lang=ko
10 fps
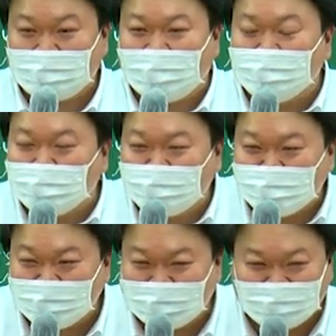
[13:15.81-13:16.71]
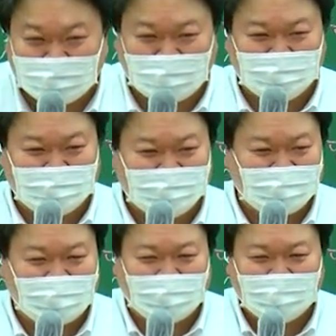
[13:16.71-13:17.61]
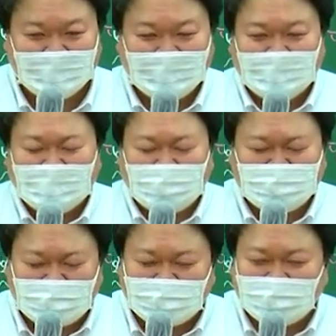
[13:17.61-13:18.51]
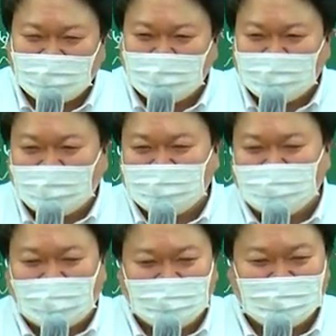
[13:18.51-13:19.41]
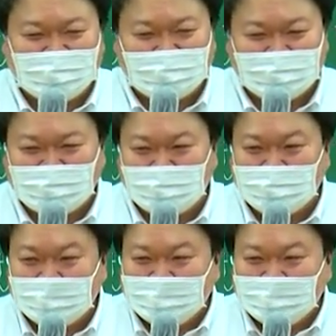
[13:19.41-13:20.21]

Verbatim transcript: 단 한 번도 손댄 적이 없는데 어떻게 하다가 내가 이제 아는 애들한테